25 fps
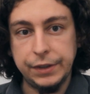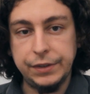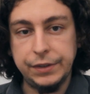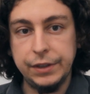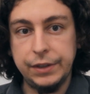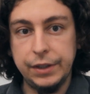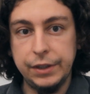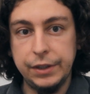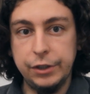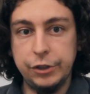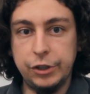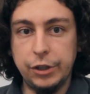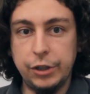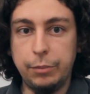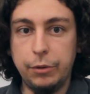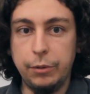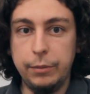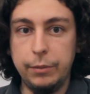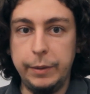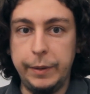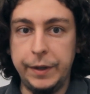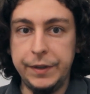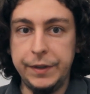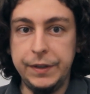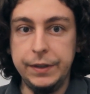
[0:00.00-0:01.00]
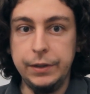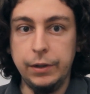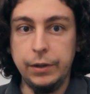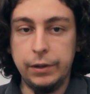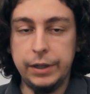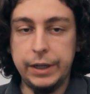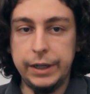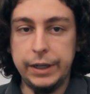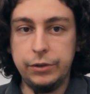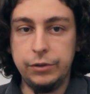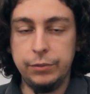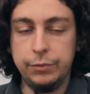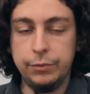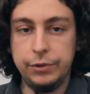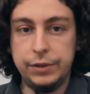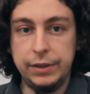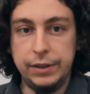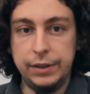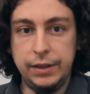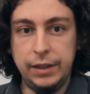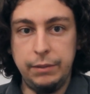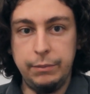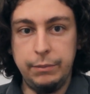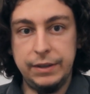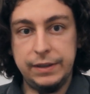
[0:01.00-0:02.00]
c'était déjà problématique dans le cadre de mon
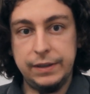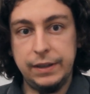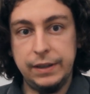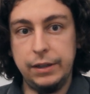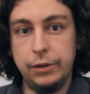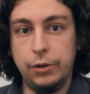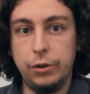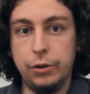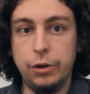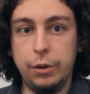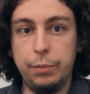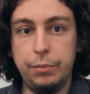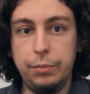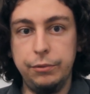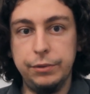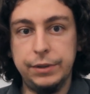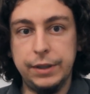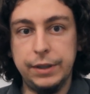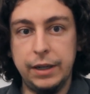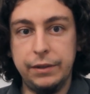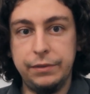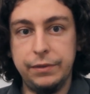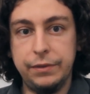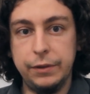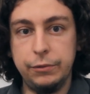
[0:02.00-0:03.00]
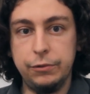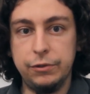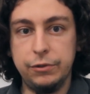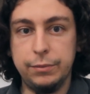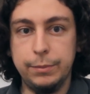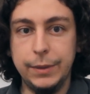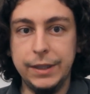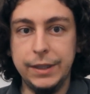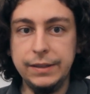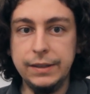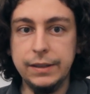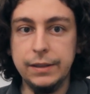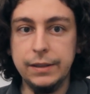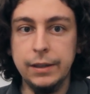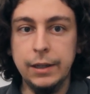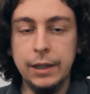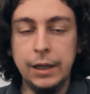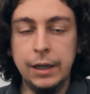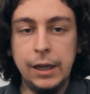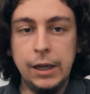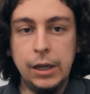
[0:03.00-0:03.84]
TD, mais ça l'est encore plus à la fin du semestre,